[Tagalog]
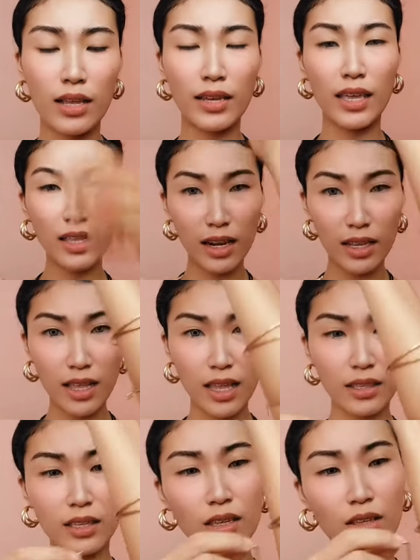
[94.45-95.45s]
Lagyan na rin
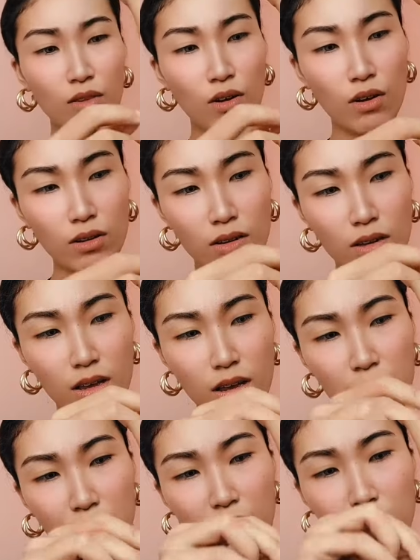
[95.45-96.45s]
natin ito
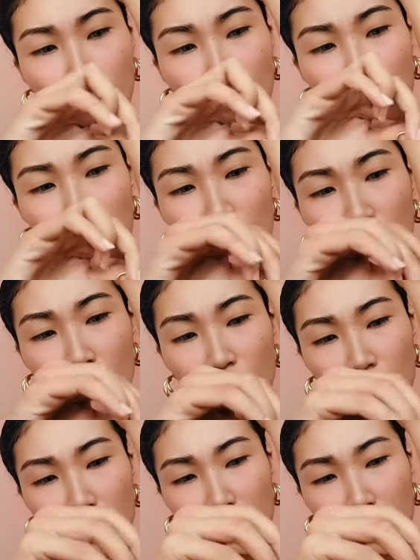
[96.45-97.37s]
para buong buo.